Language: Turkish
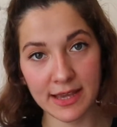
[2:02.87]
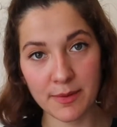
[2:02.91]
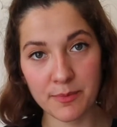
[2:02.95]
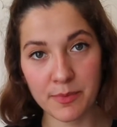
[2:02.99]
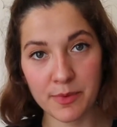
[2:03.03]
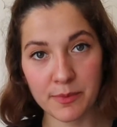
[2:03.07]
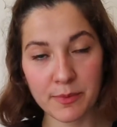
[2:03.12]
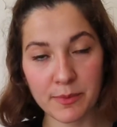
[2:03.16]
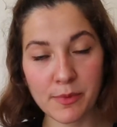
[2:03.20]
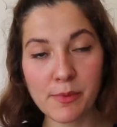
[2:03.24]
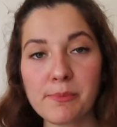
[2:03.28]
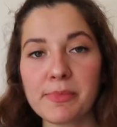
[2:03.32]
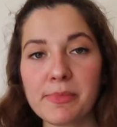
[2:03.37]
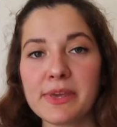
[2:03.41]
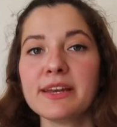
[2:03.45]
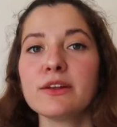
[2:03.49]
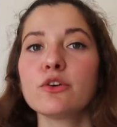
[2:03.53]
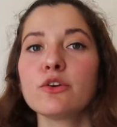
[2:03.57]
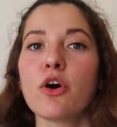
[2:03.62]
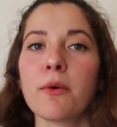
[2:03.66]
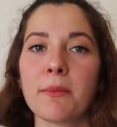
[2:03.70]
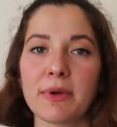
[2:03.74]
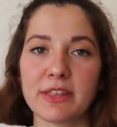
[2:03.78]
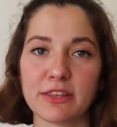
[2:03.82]
yapımı
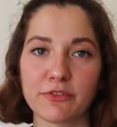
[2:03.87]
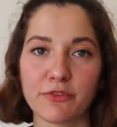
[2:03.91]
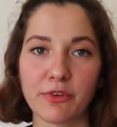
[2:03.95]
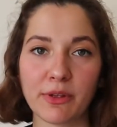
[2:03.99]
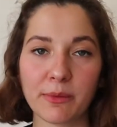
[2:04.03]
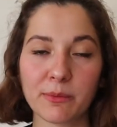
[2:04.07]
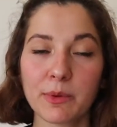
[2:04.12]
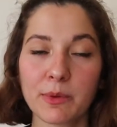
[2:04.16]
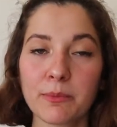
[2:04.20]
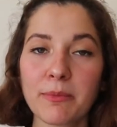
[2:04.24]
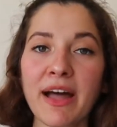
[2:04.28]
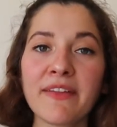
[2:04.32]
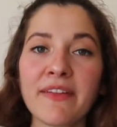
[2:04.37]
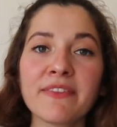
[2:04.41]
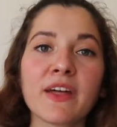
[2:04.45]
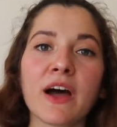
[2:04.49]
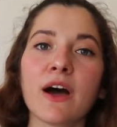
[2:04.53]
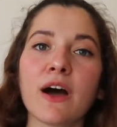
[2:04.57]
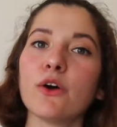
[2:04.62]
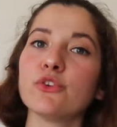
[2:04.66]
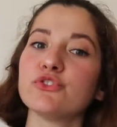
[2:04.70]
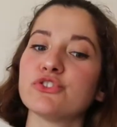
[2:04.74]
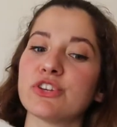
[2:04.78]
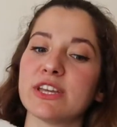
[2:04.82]
bir komedi filmi. Ben
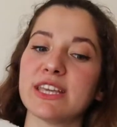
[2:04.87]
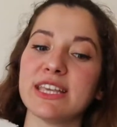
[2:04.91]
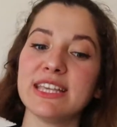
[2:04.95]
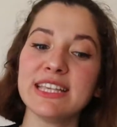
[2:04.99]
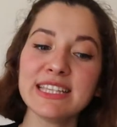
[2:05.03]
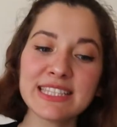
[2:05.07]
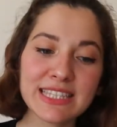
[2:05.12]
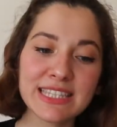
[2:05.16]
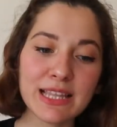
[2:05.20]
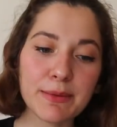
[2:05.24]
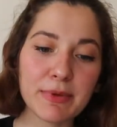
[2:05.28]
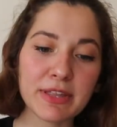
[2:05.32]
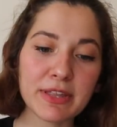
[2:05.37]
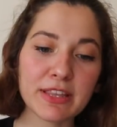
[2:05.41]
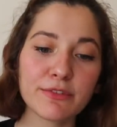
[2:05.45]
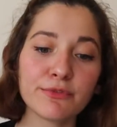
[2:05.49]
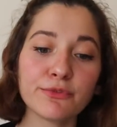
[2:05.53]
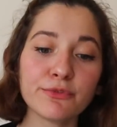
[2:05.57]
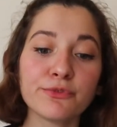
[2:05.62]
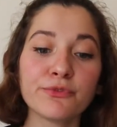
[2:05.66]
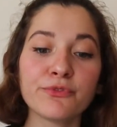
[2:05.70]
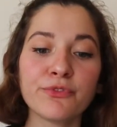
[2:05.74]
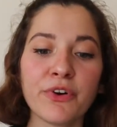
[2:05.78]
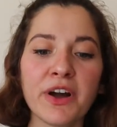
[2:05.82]
daha önce
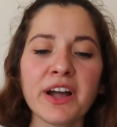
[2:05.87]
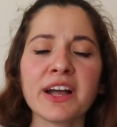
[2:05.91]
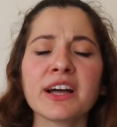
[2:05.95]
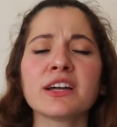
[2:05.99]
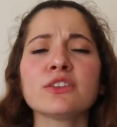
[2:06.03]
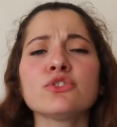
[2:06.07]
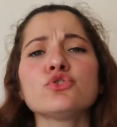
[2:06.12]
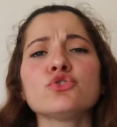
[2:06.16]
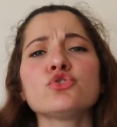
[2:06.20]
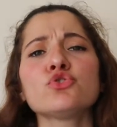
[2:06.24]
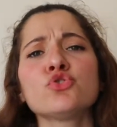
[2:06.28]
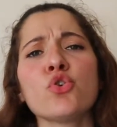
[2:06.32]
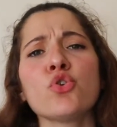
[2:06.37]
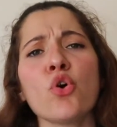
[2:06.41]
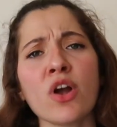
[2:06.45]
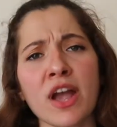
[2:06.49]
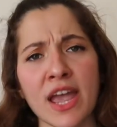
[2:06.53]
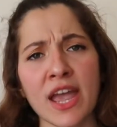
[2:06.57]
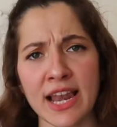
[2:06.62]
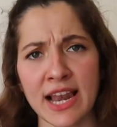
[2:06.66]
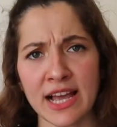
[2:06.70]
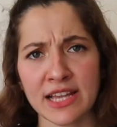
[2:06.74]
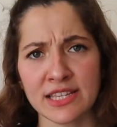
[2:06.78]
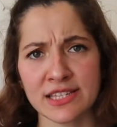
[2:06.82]
izlemedim fakat çok
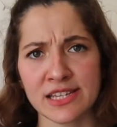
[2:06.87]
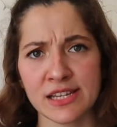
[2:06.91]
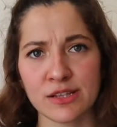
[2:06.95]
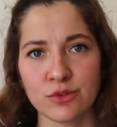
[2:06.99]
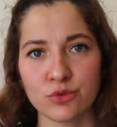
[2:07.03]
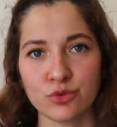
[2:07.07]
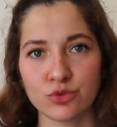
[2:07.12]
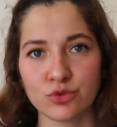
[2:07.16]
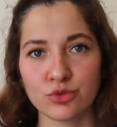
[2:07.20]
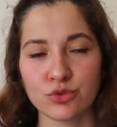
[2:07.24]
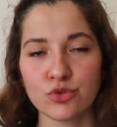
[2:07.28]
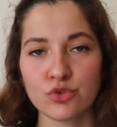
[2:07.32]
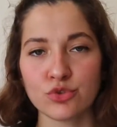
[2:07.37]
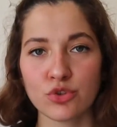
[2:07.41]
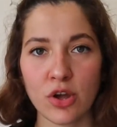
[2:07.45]
eğlenceli durduğunu